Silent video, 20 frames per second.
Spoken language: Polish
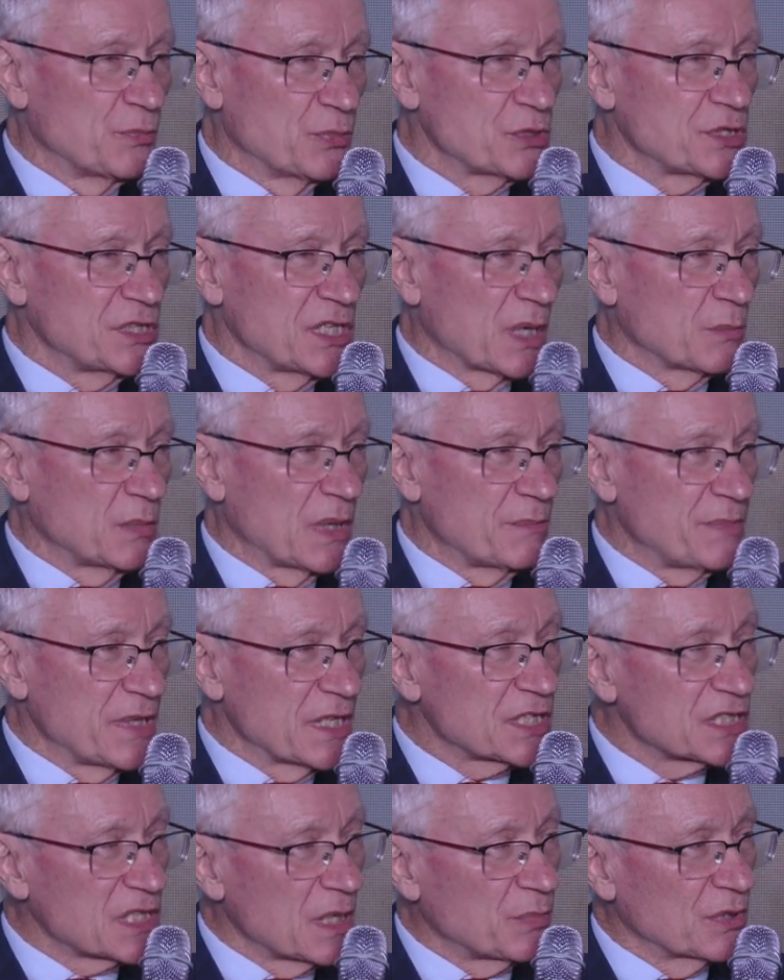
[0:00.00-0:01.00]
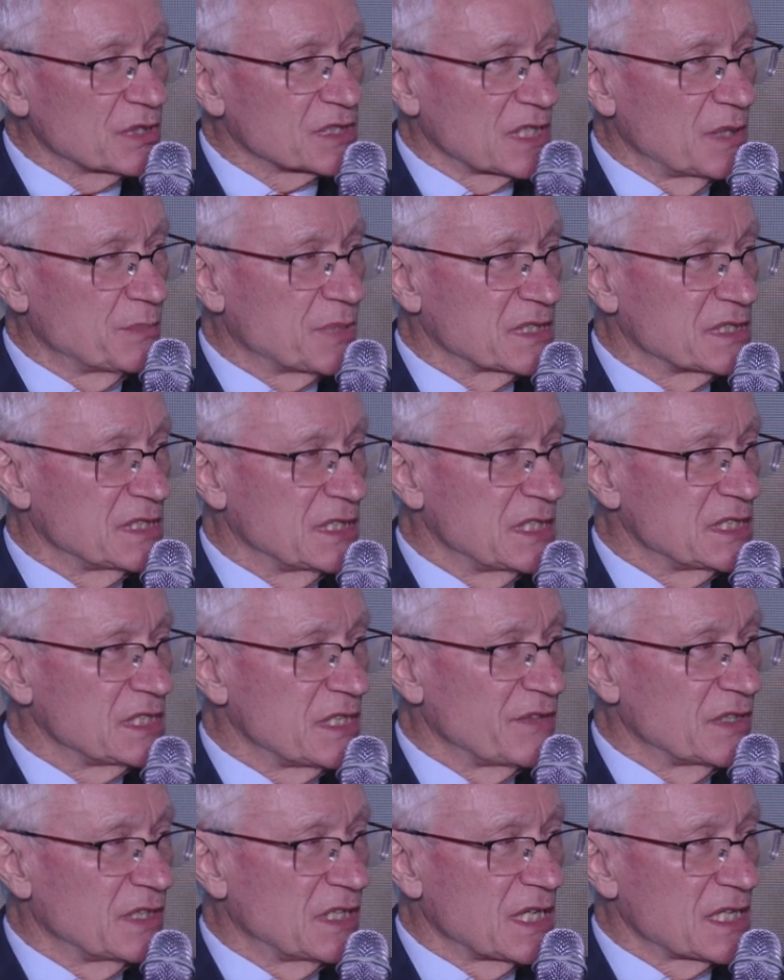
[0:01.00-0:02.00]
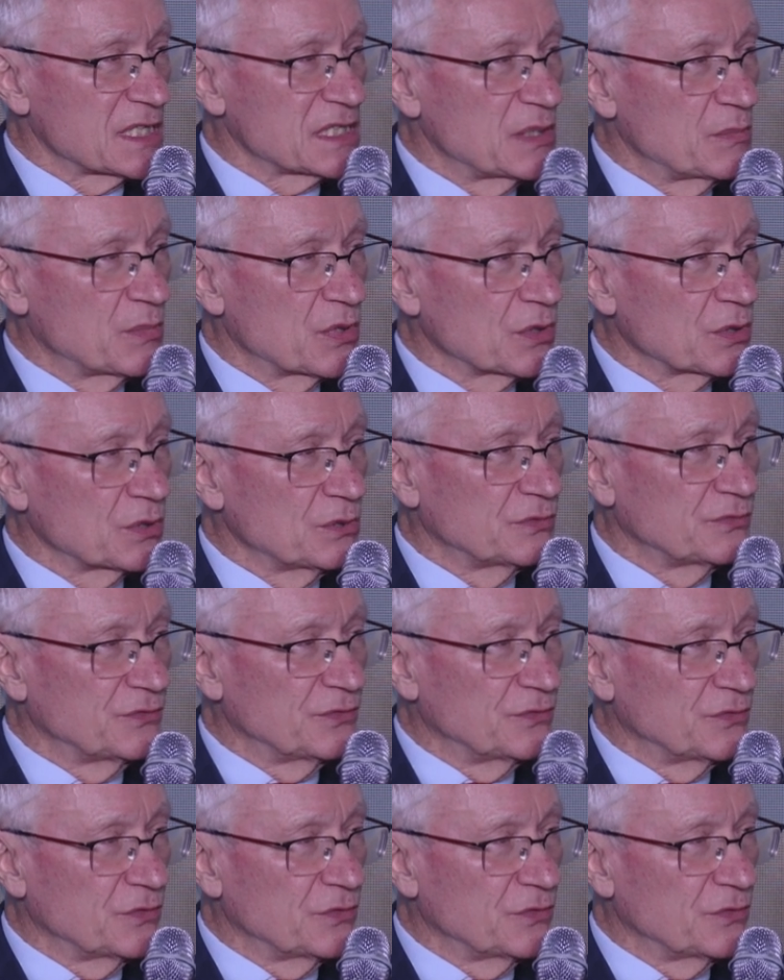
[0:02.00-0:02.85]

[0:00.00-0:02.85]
Później jak była pierwsza polska prezydencja w 2011 roku,